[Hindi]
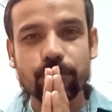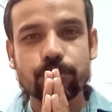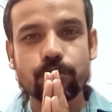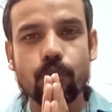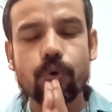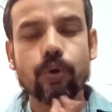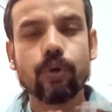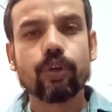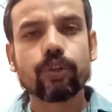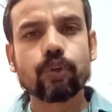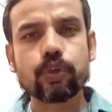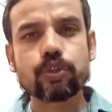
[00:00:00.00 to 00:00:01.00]
दोस्तों
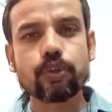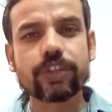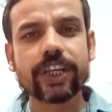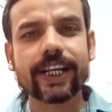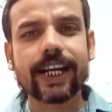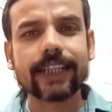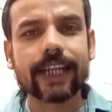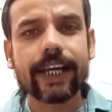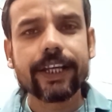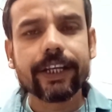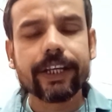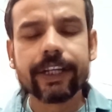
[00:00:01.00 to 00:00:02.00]
दोस्तों देखा
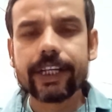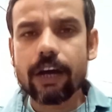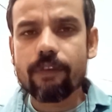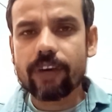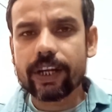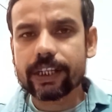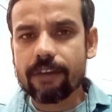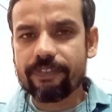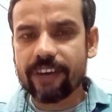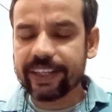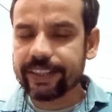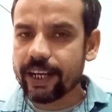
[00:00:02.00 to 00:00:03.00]
जाए इंडिया वर्ल्ड कप
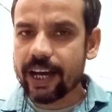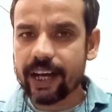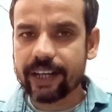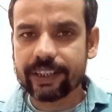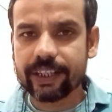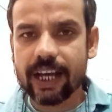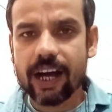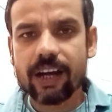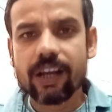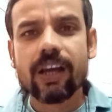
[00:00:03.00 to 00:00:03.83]
फाइनल हार गया